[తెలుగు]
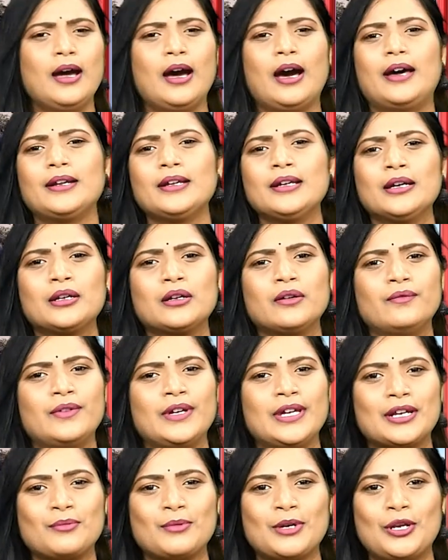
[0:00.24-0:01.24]
హరిహర
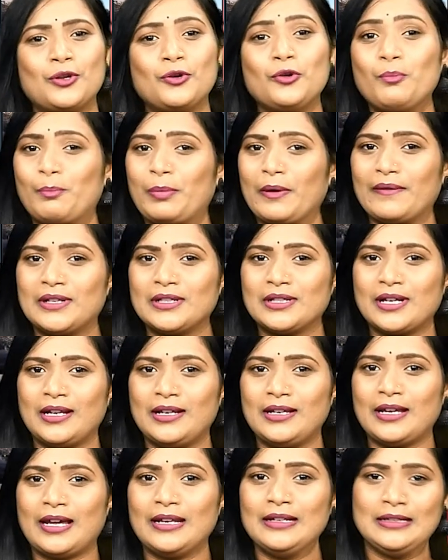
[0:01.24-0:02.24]
వీరమల్లు పవన్
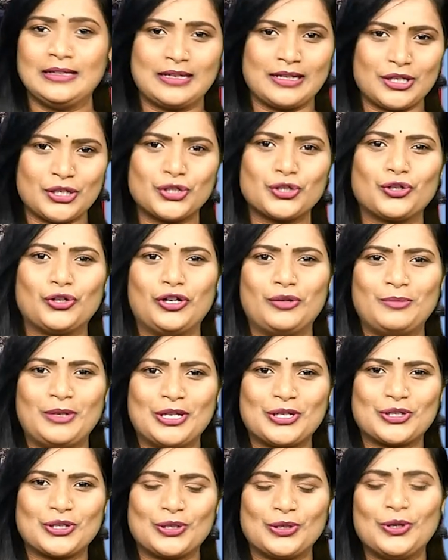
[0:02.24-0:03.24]
కళ్యాణ్ క్రిష్
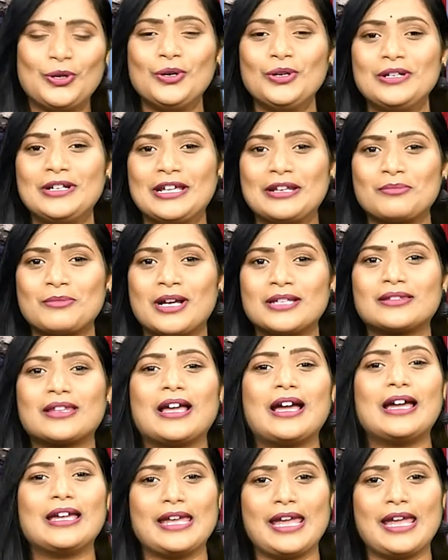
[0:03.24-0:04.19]
కాంబినేషన్ లో నిర్మాత